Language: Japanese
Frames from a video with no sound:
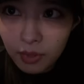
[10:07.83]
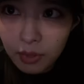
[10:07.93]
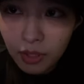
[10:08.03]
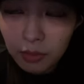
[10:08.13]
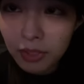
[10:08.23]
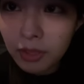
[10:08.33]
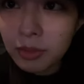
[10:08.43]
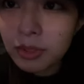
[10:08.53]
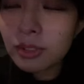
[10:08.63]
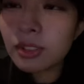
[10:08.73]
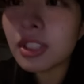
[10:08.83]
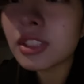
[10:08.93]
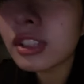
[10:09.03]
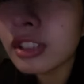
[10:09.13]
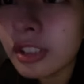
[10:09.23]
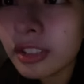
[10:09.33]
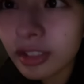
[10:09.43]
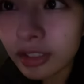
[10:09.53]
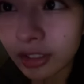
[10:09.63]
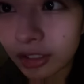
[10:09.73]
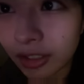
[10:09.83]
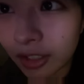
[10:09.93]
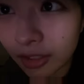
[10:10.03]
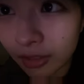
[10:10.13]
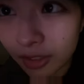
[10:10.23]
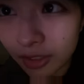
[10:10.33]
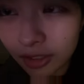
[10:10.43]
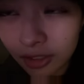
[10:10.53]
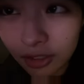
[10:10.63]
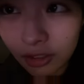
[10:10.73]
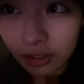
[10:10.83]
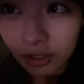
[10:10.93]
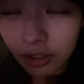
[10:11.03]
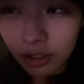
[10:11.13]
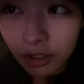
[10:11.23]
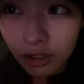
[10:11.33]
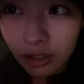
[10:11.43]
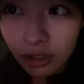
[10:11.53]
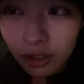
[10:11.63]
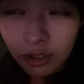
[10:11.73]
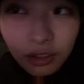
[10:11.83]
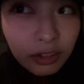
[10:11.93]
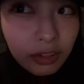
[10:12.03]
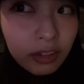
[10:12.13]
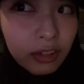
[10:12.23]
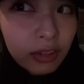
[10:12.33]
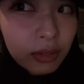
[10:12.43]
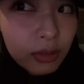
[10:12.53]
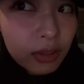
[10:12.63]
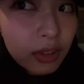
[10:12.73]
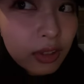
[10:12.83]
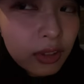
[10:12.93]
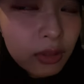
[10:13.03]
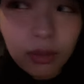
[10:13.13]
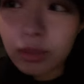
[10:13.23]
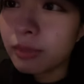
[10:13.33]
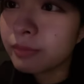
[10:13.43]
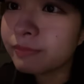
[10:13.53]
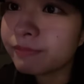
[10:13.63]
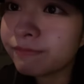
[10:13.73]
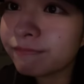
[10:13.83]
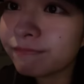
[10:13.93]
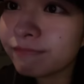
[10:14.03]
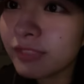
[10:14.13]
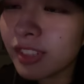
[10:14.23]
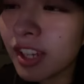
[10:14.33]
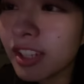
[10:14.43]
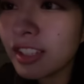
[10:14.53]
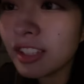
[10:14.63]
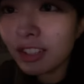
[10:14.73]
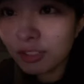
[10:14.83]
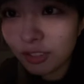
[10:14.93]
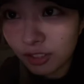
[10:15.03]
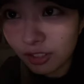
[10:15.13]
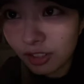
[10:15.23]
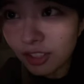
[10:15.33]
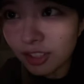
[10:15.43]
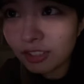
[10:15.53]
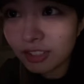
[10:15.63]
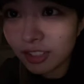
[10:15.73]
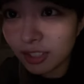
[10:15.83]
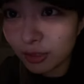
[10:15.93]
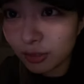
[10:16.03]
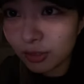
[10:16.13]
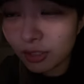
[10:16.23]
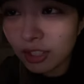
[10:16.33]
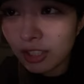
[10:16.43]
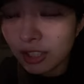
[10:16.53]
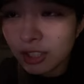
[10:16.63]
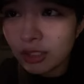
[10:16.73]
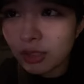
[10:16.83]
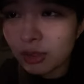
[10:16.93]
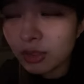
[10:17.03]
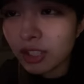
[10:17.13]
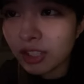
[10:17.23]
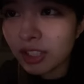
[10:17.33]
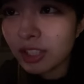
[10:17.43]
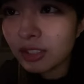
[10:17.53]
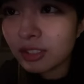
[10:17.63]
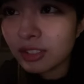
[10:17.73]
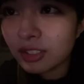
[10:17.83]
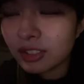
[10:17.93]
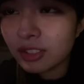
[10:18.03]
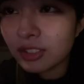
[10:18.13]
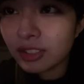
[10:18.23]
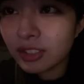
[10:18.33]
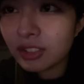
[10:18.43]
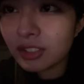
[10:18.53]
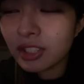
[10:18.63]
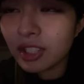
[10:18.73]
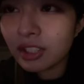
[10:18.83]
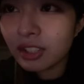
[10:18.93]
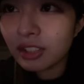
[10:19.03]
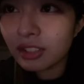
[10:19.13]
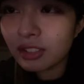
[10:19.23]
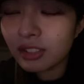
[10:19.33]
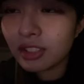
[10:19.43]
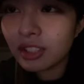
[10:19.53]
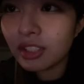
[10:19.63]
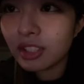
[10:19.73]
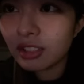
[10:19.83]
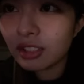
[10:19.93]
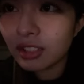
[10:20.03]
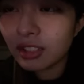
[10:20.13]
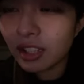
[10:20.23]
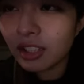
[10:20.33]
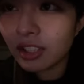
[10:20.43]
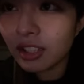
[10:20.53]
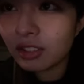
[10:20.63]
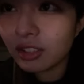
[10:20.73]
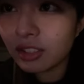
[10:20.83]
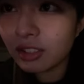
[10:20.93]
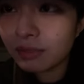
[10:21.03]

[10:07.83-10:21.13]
今日涙袋がさ全然ないね私あなんでこんなないんだろう書いてないのかな書いてるんだけどちょっと書きが少ないっていうか薄いっていうか足りないのかな